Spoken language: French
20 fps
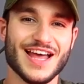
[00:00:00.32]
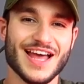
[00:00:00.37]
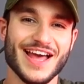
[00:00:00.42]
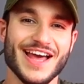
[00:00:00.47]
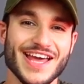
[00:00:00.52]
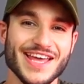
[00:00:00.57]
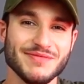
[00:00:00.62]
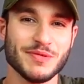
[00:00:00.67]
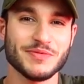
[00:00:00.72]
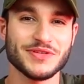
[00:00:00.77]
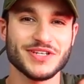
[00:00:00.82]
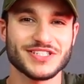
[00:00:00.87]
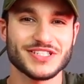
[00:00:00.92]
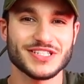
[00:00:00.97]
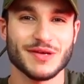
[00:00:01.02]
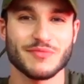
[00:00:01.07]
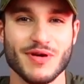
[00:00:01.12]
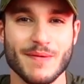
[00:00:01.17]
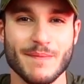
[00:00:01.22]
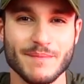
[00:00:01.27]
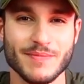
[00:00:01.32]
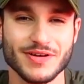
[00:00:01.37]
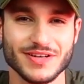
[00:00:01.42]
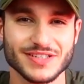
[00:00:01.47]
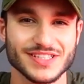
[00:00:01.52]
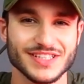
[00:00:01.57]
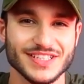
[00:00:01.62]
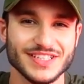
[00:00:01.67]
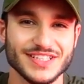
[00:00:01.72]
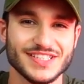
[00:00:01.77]
Hey mes petits
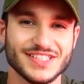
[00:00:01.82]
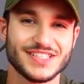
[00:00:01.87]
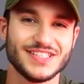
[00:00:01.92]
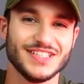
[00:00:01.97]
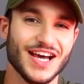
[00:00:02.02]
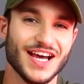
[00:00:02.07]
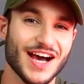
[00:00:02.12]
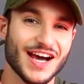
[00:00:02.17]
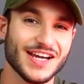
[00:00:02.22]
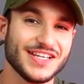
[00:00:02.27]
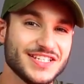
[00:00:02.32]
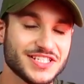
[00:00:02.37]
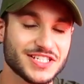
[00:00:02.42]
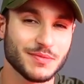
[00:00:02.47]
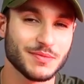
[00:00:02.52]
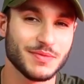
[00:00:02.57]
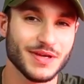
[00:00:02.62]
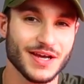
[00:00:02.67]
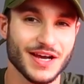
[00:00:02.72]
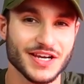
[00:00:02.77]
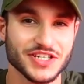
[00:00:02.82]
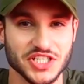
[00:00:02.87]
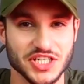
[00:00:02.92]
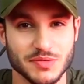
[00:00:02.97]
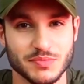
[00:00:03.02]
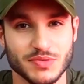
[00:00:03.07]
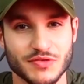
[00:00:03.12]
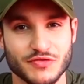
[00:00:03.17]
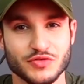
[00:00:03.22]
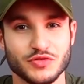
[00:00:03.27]
ici Anis GBH
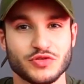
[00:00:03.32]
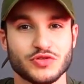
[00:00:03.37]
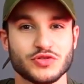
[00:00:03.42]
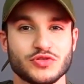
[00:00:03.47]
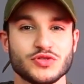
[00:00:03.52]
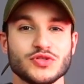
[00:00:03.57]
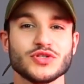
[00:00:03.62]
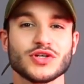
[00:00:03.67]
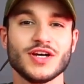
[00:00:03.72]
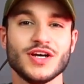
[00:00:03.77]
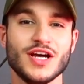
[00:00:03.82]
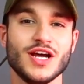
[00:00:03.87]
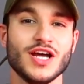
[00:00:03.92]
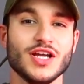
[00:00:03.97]
et bienvenue sur